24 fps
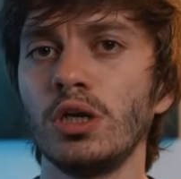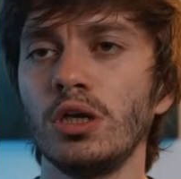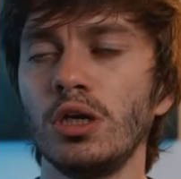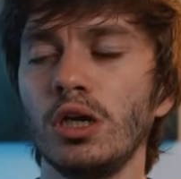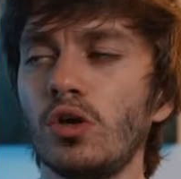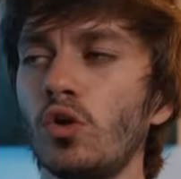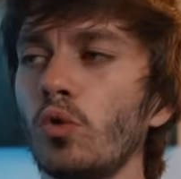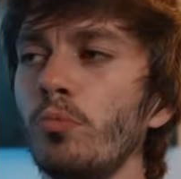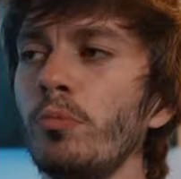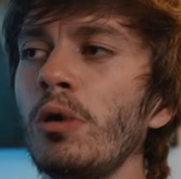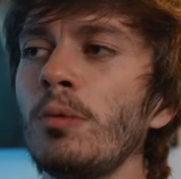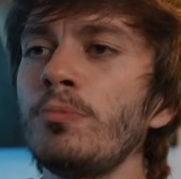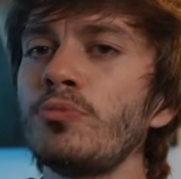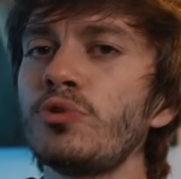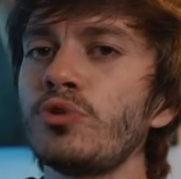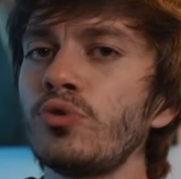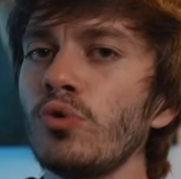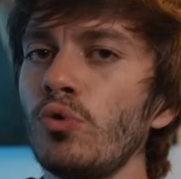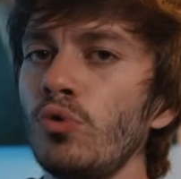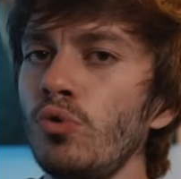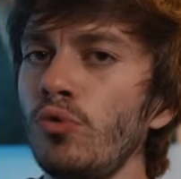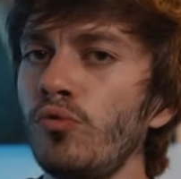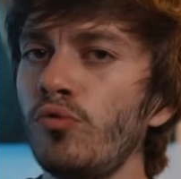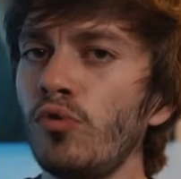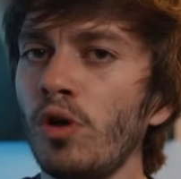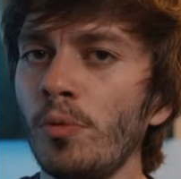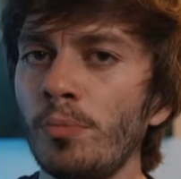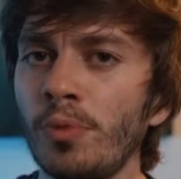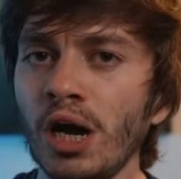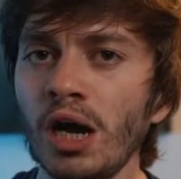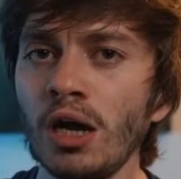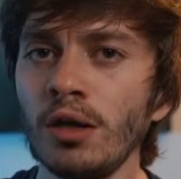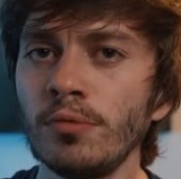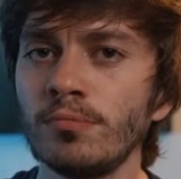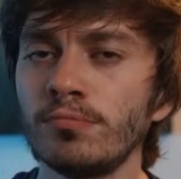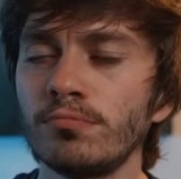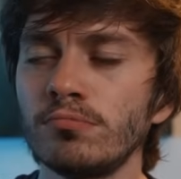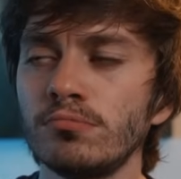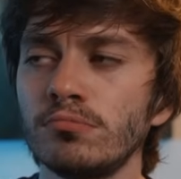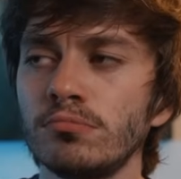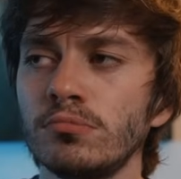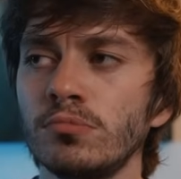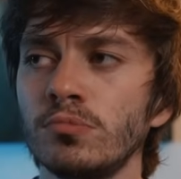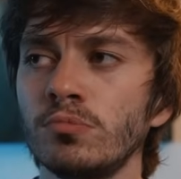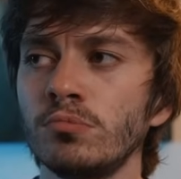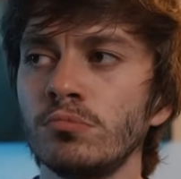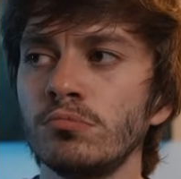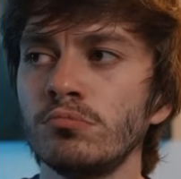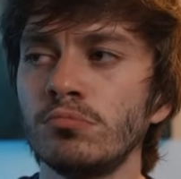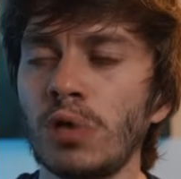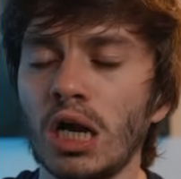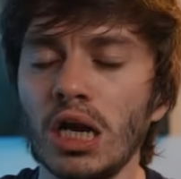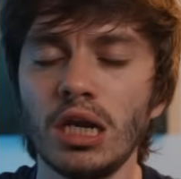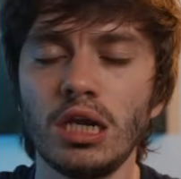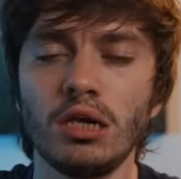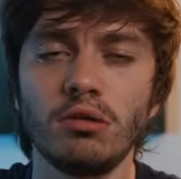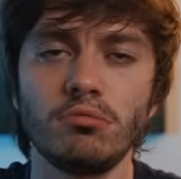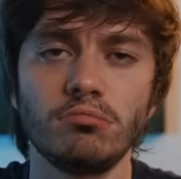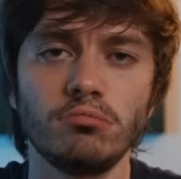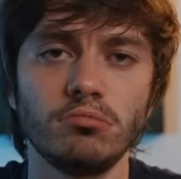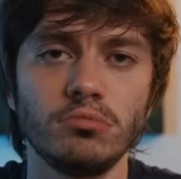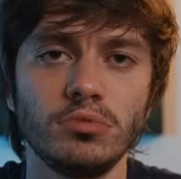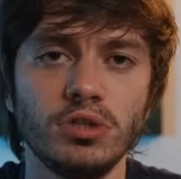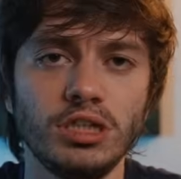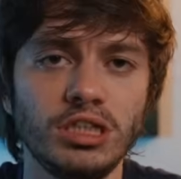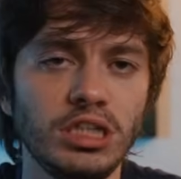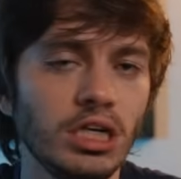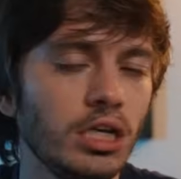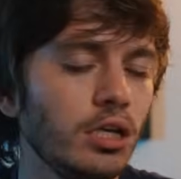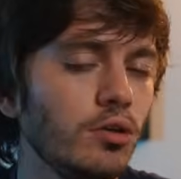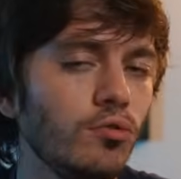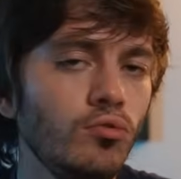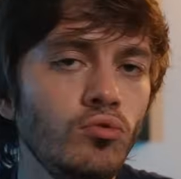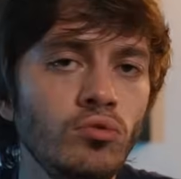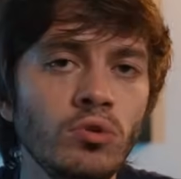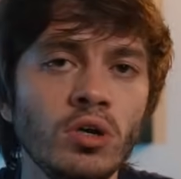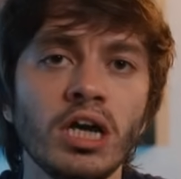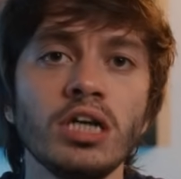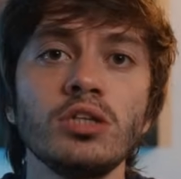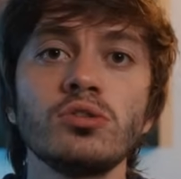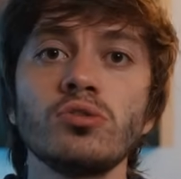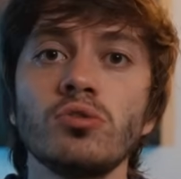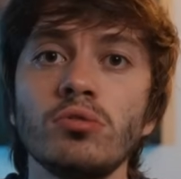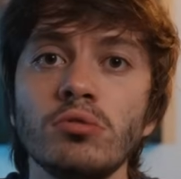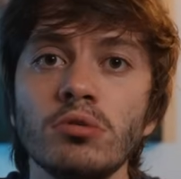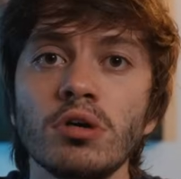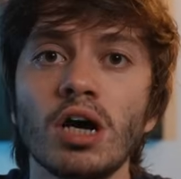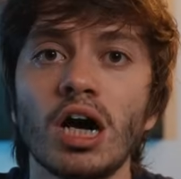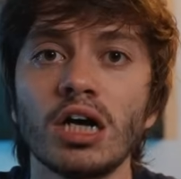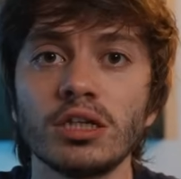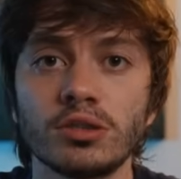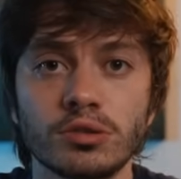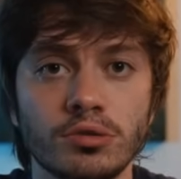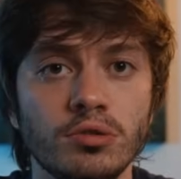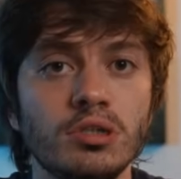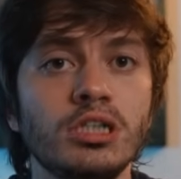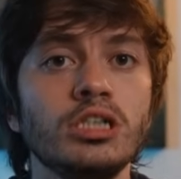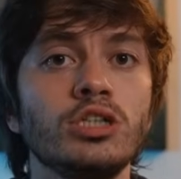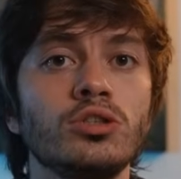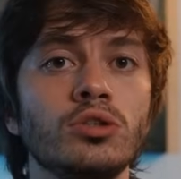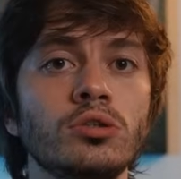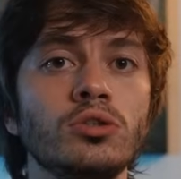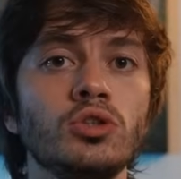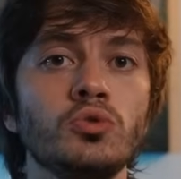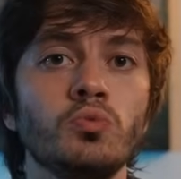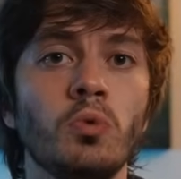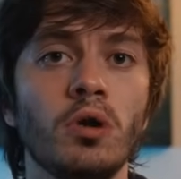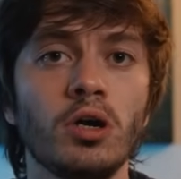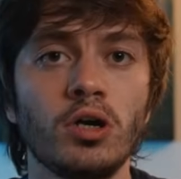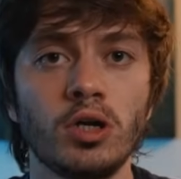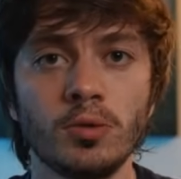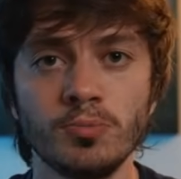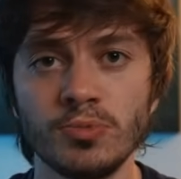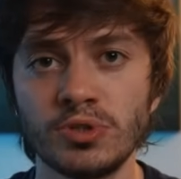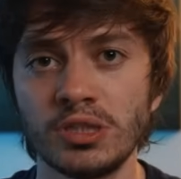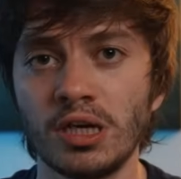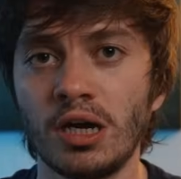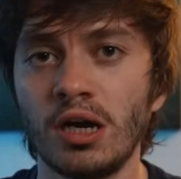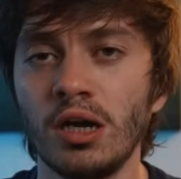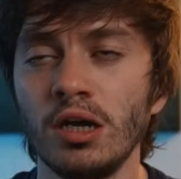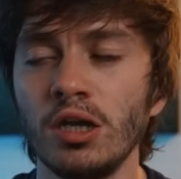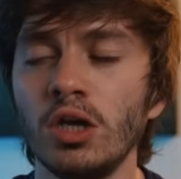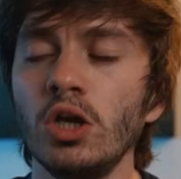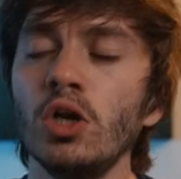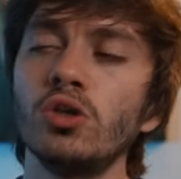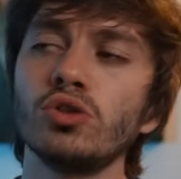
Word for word: et que même si on ne le voit pas, bah, il y a une raison à ce que les choses soient comme ça.